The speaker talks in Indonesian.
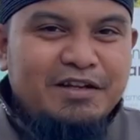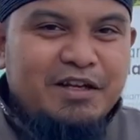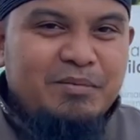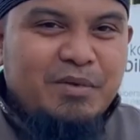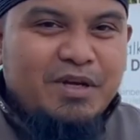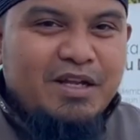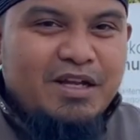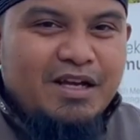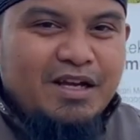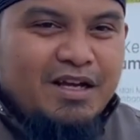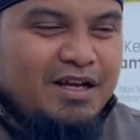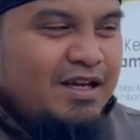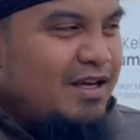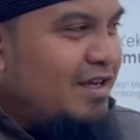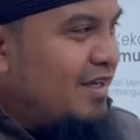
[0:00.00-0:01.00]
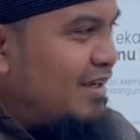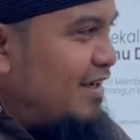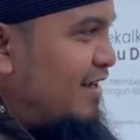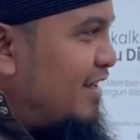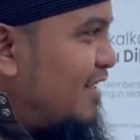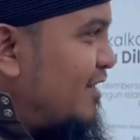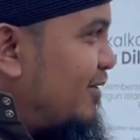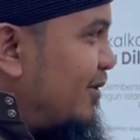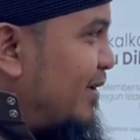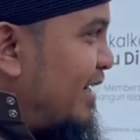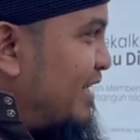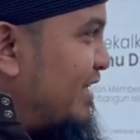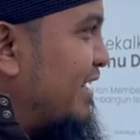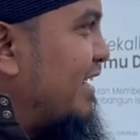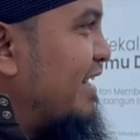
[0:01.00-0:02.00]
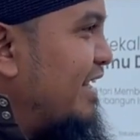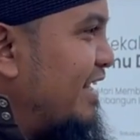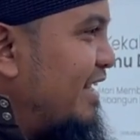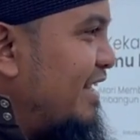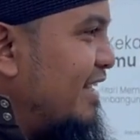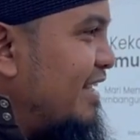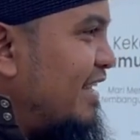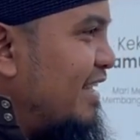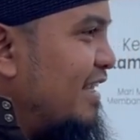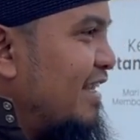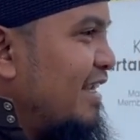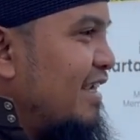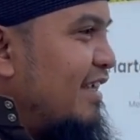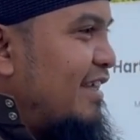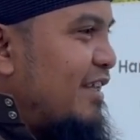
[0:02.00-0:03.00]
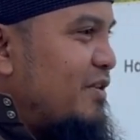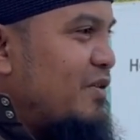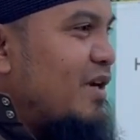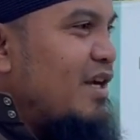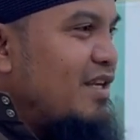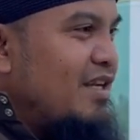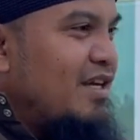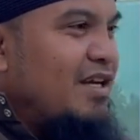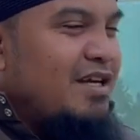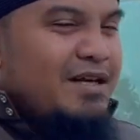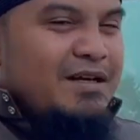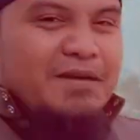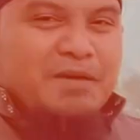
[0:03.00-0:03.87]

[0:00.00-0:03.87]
daripada uh, toiletry ini ya, kita juga ada